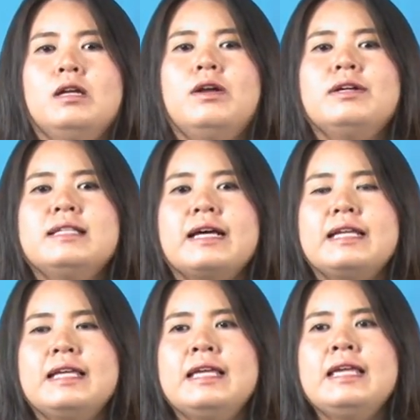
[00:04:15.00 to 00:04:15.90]
นอกจาก
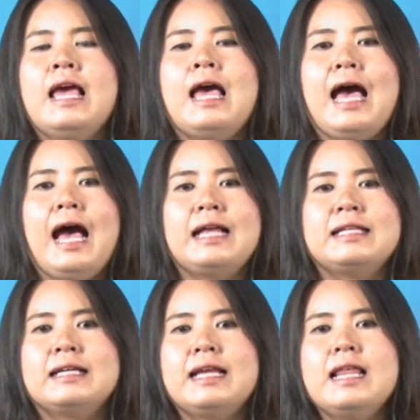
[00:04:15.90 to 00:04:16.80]
นี้หาร
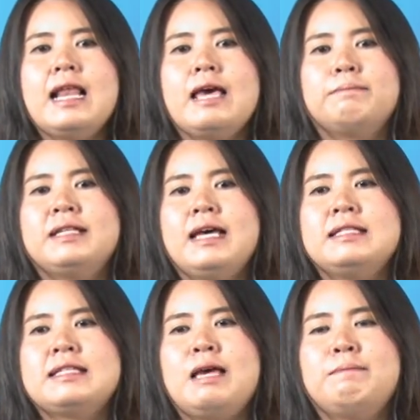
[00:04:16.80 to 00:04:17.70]
ยังได้แรงบันดา
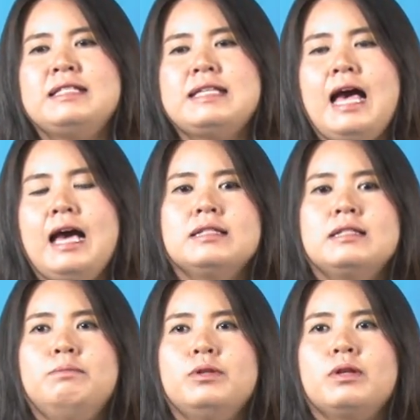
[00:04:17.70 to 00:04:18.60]
ลใจมาจาก
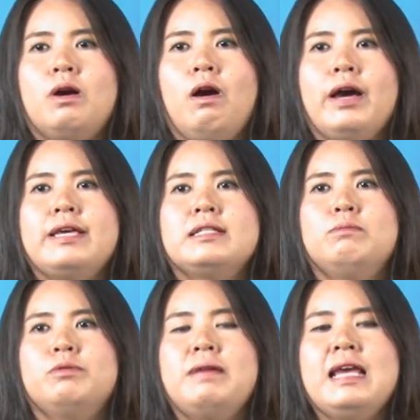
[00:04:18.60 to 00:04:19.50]
สมุดข่อยส
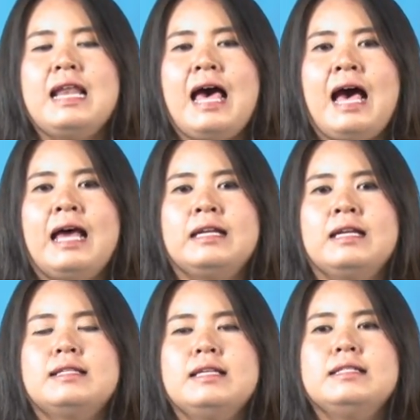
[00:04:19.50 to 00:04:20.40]
มุดใบลาน
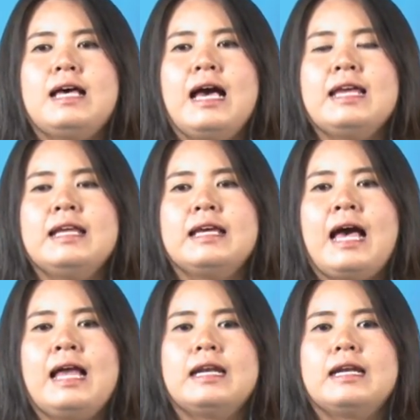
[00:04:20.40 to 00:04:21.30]
ที่ใช้ใน
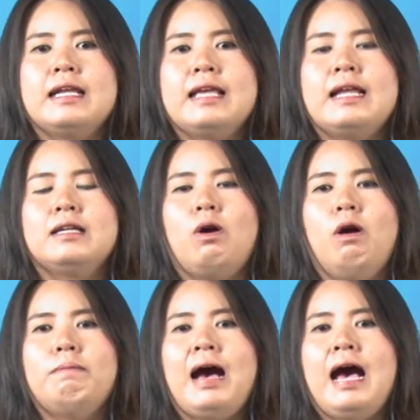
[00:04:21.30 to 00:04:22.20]
การเรียนข
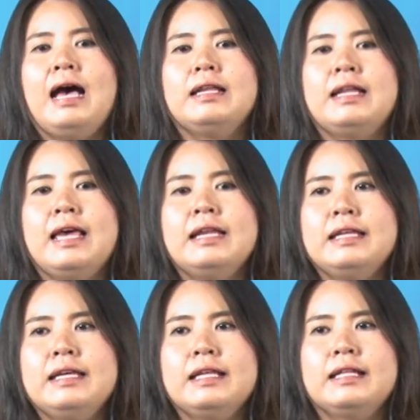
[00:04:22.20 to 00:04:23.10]
องพระในอ
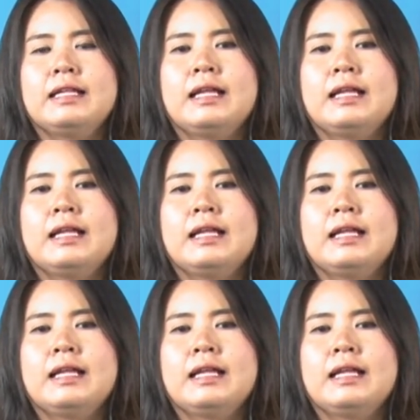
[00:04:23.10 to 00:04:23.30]
ดีต